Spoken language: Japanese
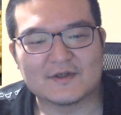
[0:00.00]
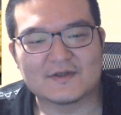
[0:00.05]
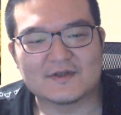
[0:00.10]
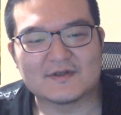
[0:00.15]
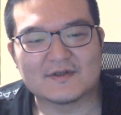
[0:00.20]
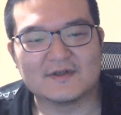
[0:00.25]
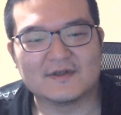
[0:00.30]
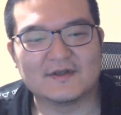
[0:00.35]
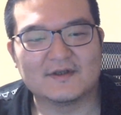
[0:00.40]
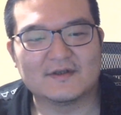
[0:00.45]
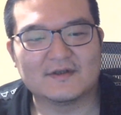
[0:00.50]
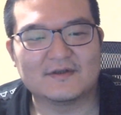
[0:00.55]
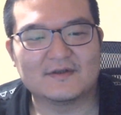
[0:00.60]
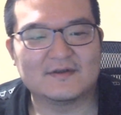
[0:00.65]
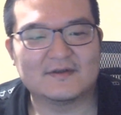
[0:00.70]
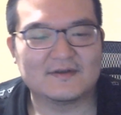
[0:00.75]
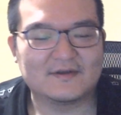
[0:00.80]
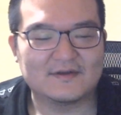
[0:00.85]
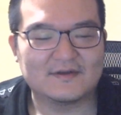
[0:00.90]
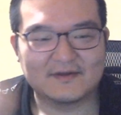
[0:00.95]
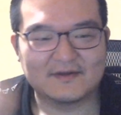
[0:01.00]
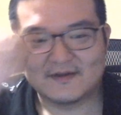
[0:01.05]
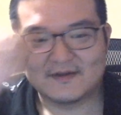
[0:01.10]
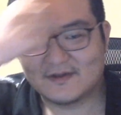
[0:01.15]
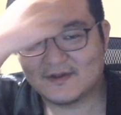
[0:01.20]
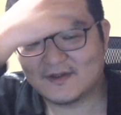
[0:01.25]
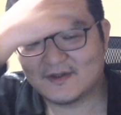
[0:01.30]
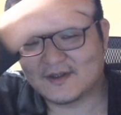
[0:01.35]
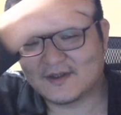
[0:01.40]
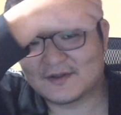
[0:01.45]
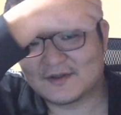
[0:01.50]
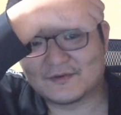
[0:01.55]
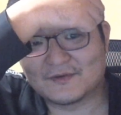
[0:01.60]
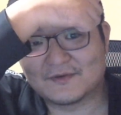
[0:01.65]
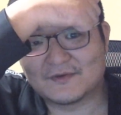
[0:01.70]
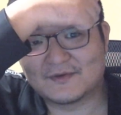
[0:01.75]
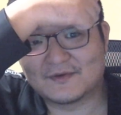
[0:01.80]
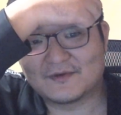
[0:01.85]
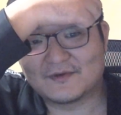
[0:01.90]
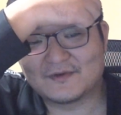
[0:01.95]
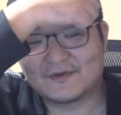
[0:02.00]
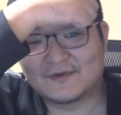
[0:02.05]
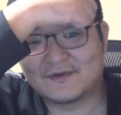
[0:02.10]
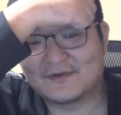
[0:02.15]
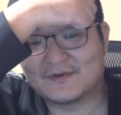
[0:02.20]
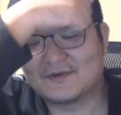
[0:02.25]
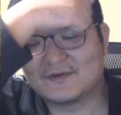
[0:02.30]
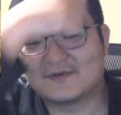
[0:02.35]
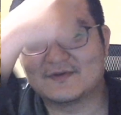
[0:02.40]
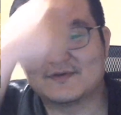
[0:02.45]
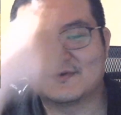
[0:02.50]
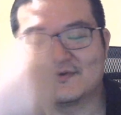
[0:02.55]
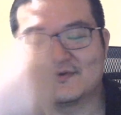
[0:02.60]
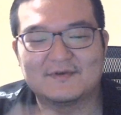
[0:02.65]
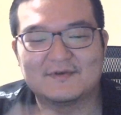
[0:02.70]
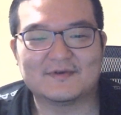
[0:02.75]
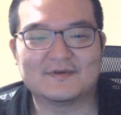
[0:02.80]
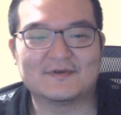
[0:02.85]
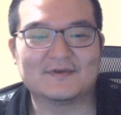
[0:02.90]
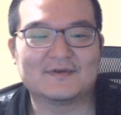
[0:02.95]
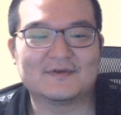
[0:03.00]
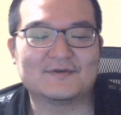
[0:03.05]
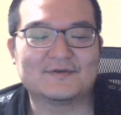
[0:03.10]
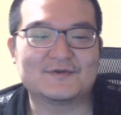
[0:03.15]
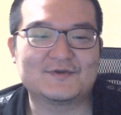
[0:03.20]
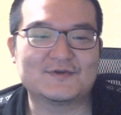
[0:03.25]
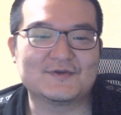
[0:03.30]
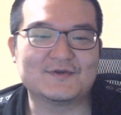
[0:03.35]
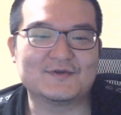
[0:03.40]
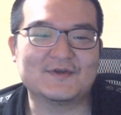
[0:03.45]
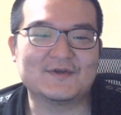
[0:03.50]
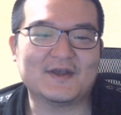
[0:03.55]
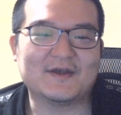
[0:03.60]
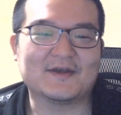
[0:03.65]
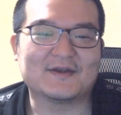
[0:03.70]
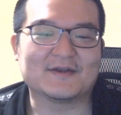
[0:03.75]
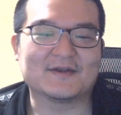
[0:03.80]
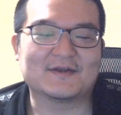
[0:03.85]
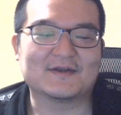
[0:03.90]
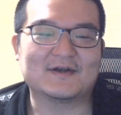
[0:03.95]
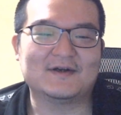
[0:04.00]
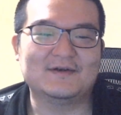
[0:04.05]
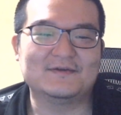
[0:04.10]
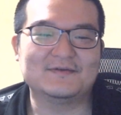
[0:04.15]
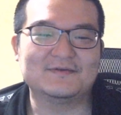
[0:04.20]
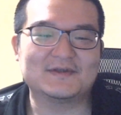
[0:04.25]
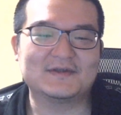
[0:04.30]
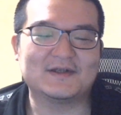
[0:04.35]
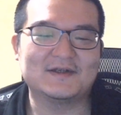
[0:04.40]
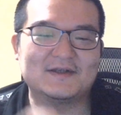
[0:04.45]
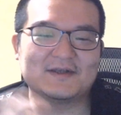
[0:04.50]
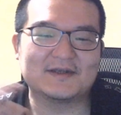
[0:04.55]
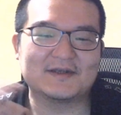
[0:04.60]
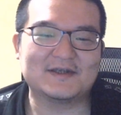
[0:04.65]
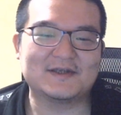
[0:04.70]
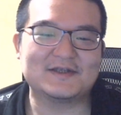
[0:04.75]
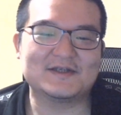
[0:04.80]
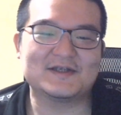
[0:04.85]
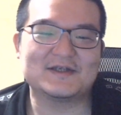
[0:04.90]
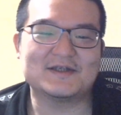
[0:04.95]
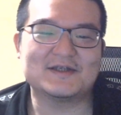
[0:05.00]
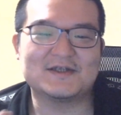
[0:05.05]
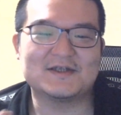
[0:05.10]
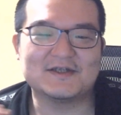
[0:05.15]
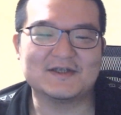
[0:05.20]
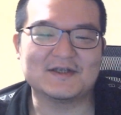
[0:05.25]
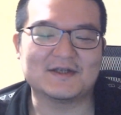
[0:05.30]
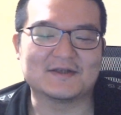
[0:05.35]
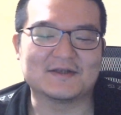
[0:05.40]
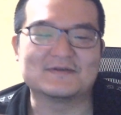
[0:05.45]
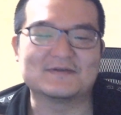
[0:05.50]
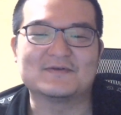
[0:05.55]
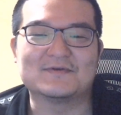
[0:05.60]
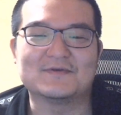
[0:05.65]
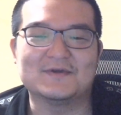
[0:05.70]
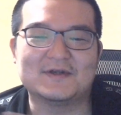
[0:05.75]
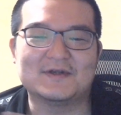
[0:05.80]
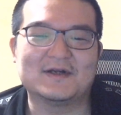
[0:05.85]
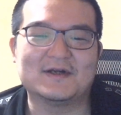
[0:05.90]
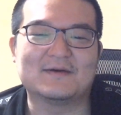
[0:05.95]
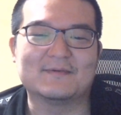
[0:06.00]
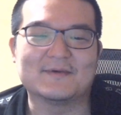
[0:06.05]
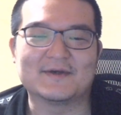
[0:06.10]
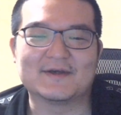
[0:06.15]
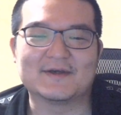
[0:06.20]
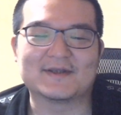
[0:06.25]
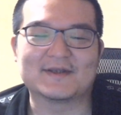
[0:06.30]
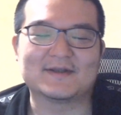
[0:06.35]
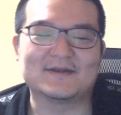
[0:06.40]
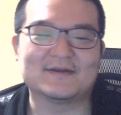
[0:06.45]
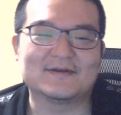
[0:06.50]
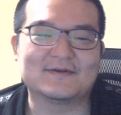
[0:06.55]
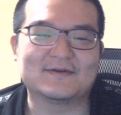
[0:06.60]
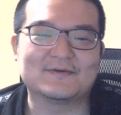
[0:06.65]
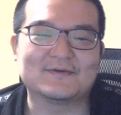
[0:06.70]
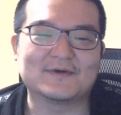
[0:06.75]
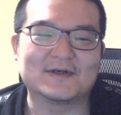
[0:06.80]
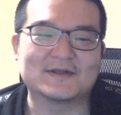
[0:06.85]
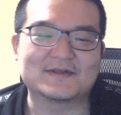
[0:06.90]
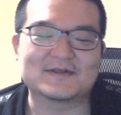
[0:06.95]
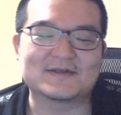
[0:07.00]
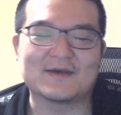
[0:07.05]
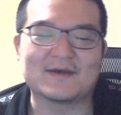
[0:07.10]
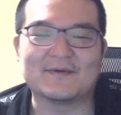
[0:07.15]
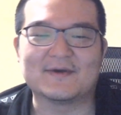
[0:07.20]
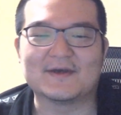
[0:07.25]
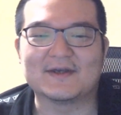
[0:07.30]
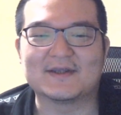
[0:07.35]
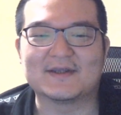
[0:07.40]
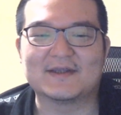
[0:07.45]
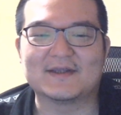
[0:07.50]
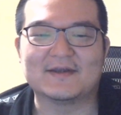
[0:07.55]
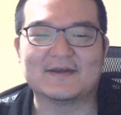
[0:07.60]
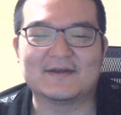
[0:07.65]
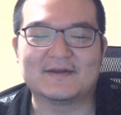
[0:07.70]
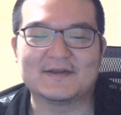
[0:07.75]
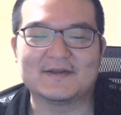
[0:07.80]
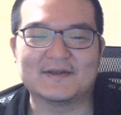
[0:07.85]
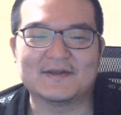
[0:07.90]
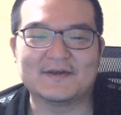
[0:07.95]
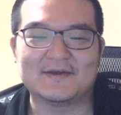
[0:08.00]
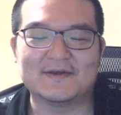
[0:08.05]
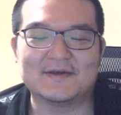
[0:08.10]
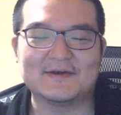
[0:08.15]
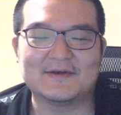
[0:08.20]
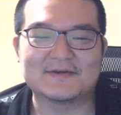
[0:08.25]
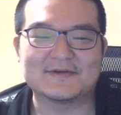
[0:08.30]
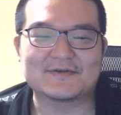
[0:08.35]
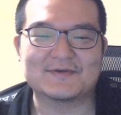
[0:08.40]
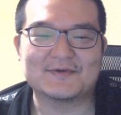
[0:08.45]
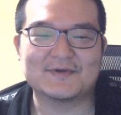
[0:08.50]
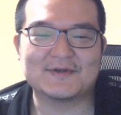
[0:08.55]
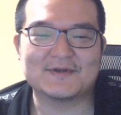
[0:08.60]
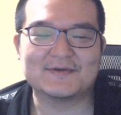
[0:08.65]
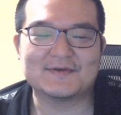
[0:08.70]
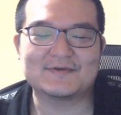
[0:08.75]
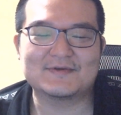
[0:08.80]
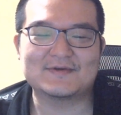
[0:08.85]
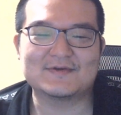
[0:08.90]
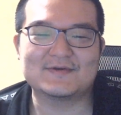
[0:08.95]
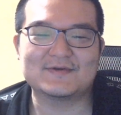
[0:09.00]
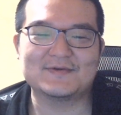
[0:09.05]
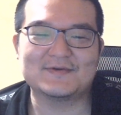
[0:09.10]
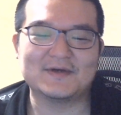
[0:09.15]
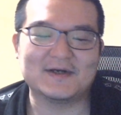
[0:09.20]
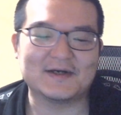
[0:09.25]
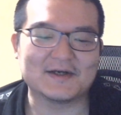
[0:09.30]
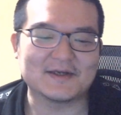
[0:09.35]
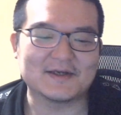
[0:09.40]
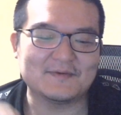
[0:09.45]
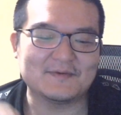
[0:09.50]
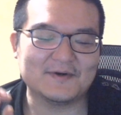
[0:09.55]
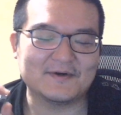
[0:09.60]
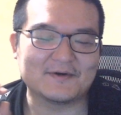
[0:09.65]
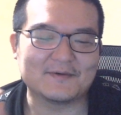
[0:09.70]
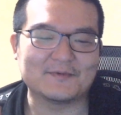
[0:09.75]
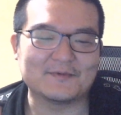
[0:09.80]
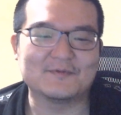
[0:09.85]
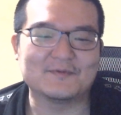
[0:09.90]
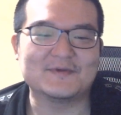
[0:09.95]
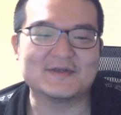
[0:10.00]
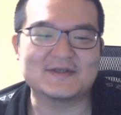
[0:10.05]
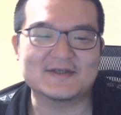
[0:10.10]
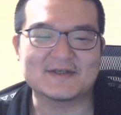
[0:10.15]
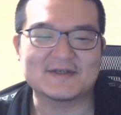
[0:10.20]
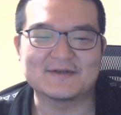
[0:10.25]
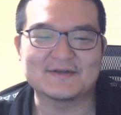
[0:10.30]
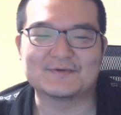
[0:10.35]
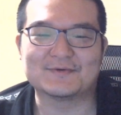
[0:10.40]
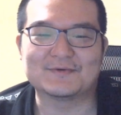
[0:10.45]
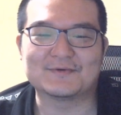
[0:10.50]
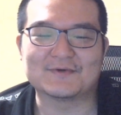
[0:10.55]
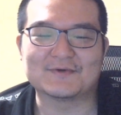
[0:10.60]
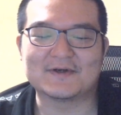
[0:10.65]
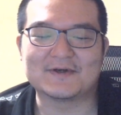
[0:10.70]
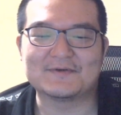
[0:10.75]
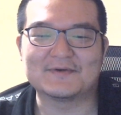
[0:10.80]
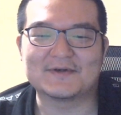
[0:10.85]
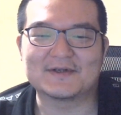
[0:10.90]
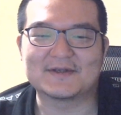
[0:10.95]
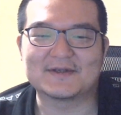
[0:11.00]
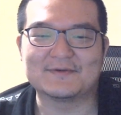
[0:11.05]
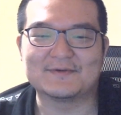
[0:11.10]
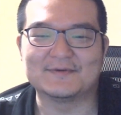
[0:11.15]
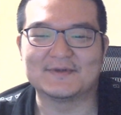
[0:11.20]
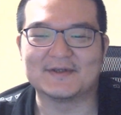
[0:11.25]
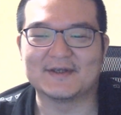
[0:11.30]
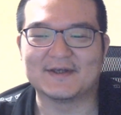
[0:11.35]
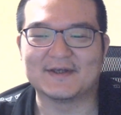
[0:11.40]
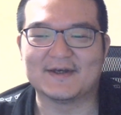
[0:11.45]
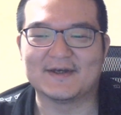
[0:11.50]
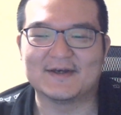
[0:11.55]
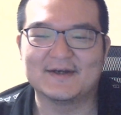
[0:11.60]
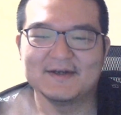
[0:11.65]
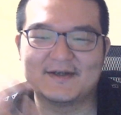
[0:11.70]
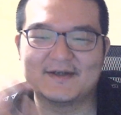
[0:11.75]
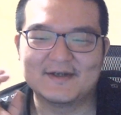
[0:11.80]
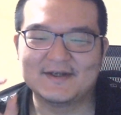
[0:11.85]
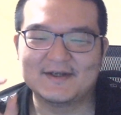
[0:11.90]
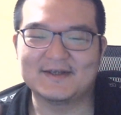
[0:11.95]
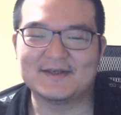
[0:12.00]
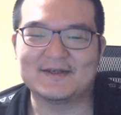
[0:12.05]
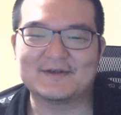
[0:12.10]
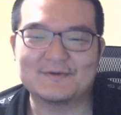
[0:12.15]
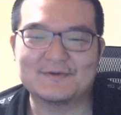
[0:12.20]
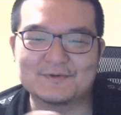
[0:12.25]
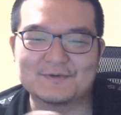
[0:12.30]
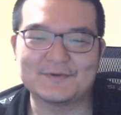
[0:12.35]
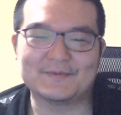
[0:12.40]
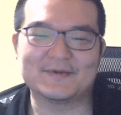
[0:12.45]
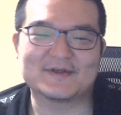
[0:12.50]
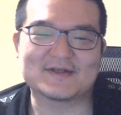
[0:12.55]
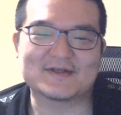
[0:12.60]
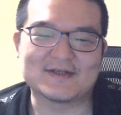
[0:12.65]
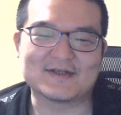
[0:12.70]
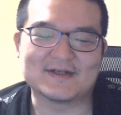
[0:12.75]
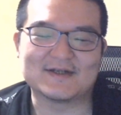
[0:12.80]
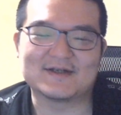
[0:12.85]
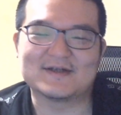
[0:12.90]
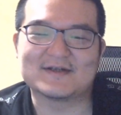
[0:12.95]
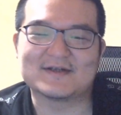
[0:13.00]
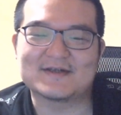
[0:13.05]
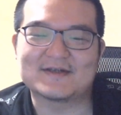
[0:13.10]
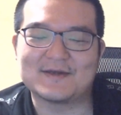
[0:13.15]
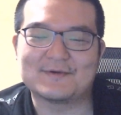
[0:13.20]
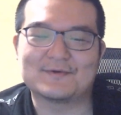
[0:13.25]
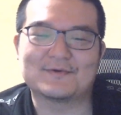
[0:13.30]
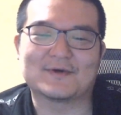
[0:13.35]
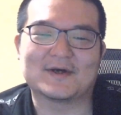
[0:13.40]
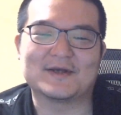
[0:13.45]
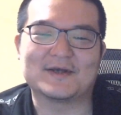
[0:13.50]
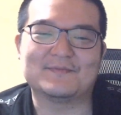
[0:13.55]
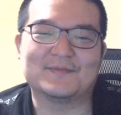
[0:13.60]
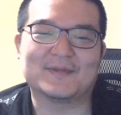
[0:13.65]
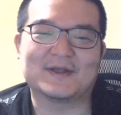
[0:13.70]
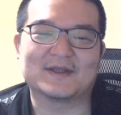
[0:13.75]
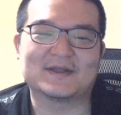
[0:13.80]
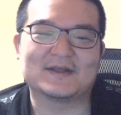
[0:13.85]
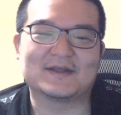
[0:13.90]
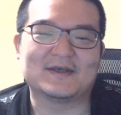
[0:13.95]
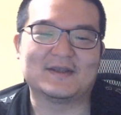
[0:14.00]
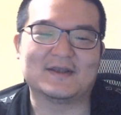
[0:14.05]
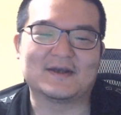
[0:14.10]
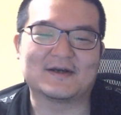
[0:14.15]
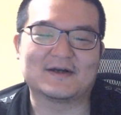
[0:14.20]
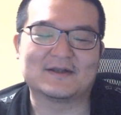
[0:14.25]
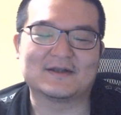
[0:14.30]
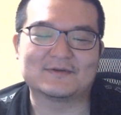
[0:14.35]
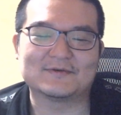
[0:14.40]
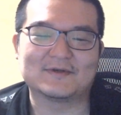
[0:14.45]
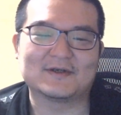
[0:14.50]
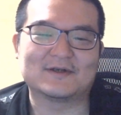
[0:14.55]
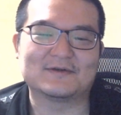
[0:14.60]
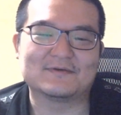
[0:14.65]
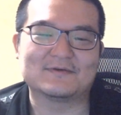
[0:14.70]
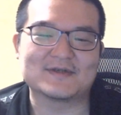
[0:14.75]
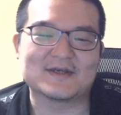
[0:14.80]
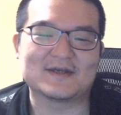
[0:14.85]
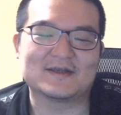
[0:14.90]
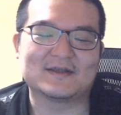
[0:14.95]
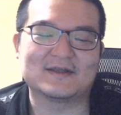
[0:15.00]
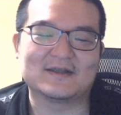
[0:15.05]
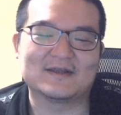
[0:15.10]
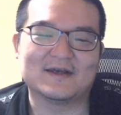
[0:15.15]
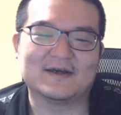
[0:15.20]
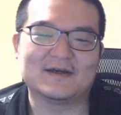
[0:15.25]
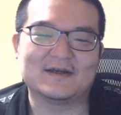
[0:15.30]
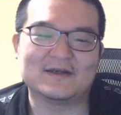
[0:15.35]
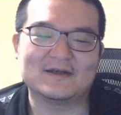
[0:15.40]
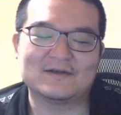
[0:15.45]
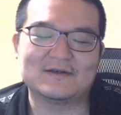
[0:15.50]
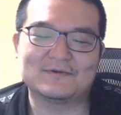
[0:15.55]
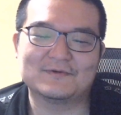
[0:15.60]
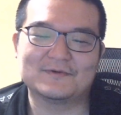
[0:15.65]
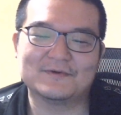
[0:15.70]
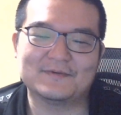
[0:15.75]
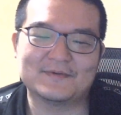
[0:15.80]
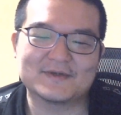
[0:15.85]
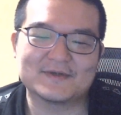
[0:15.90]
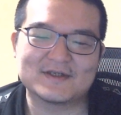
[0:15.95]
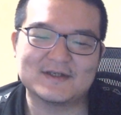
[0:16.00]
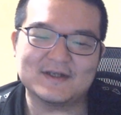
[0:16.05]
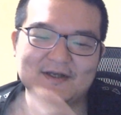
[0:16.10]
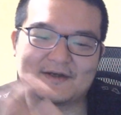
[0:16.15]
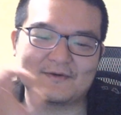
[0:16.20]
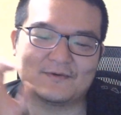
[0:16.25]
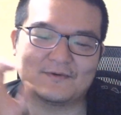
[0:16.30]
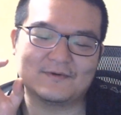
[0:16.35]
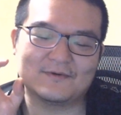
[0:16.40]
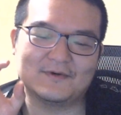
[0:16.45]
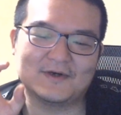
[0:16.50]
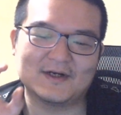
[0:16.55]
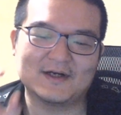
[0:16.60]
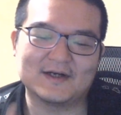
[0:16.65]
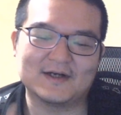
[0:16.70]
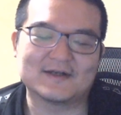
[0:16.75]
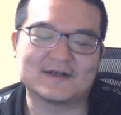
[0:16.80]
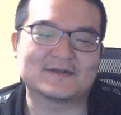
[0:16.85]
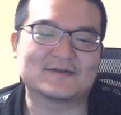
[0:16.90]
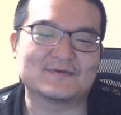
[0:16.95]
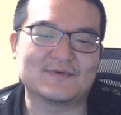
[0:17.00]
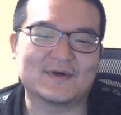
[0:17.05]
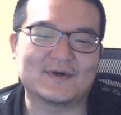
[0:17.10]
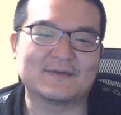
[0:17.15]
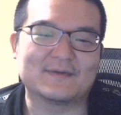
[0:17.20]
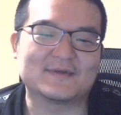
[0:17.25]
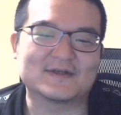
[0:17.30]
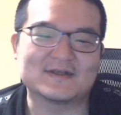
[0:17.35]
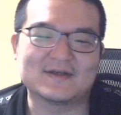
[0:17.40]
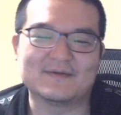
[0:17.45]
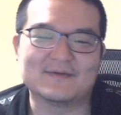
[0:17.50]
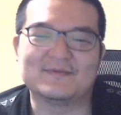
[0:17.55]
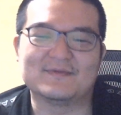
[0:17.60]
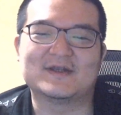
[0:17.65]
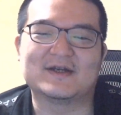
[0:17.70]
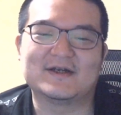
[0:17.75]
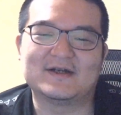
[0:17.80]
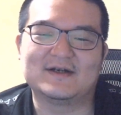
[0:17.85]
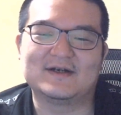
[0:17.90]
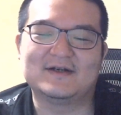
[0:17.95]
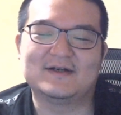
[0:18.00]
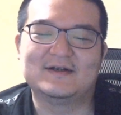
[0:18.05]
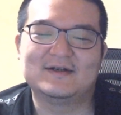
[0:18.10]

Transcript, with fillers: ですね、あのー、普通ねカウンターでギチギチなんですよね、ラーメンとかつけ麺やって。でそれ普通は今はもう密がどうとか言われてるんで、一個飛ばしにしてるのが一般的で、カウンターの席って。一個飛ばしで、ここは座れませんみたいな。